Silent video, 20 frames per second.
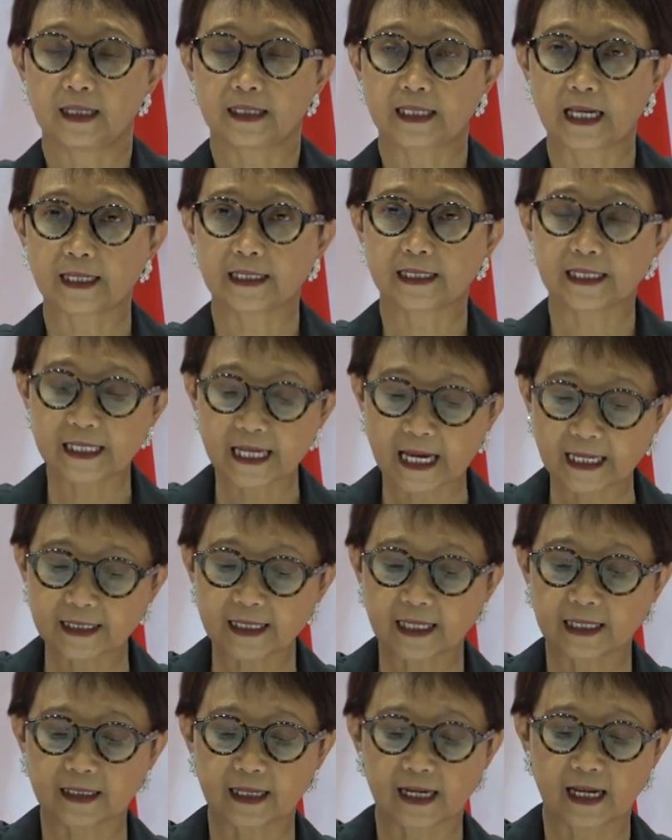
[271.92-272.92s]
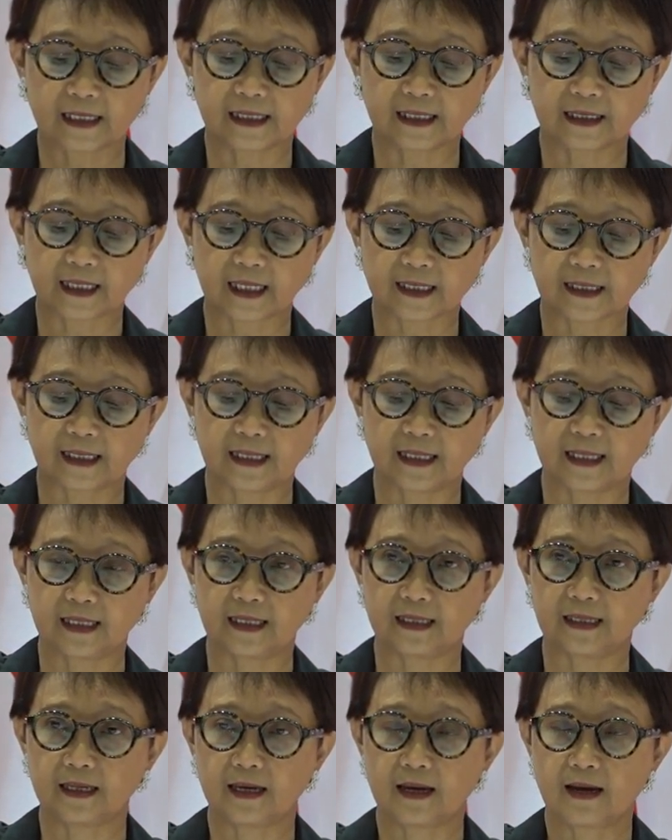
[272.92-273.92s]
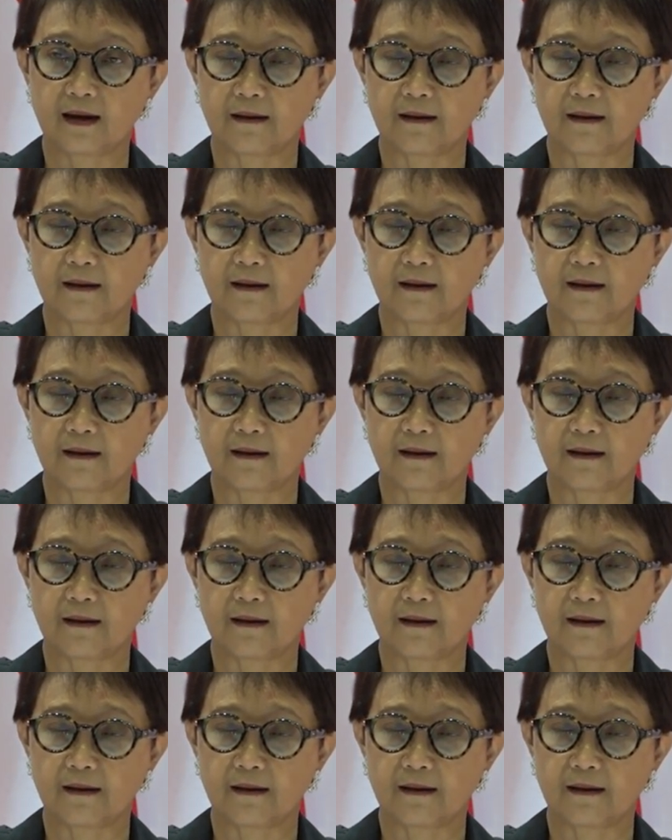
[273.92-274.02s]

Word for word: Dan dengan sentralitas ini,